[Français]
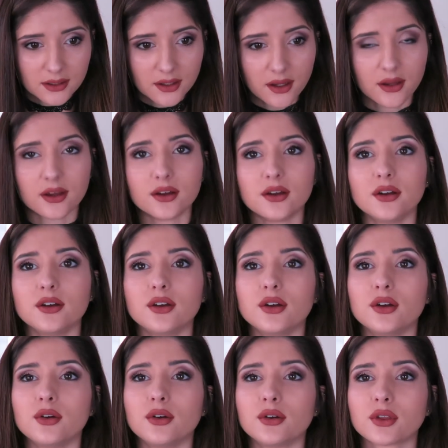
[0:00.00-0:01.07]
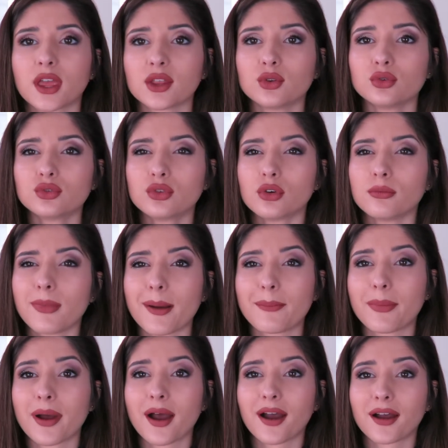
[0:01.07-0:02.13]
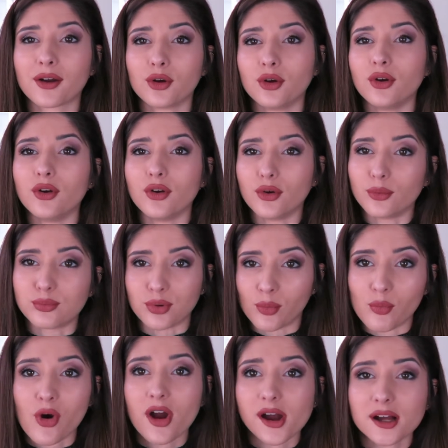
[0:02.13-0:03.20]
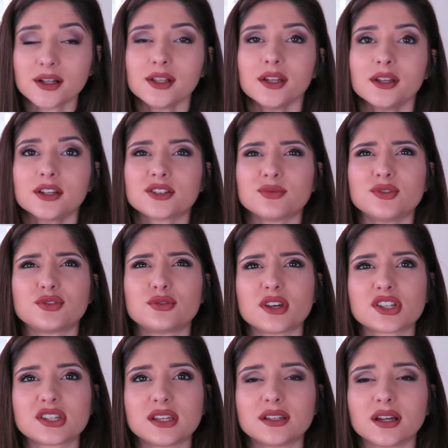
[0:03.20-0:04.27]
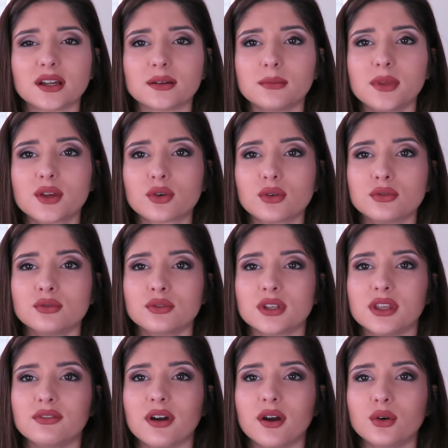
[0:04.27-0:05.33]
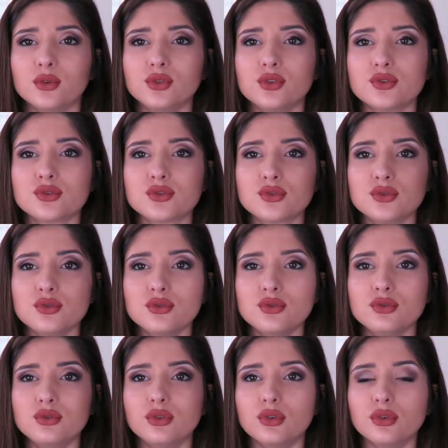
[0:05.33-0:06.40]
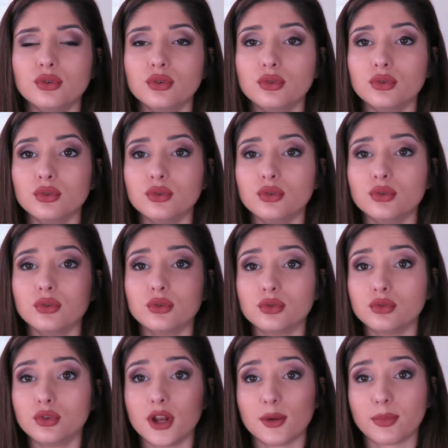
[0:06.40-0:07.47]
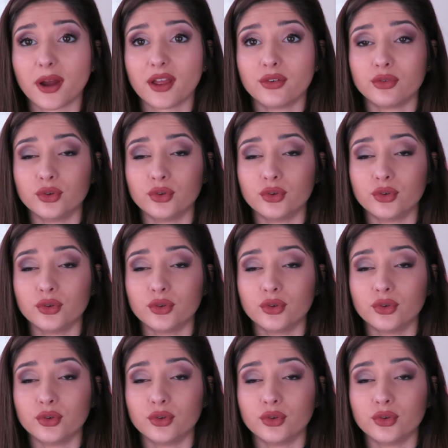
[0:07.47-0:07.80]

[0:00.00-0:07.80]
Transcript: euh, cadeau de ma part euh, pour moi, je me suis acheté un micro donc qui va au-dessus de, de l'appareil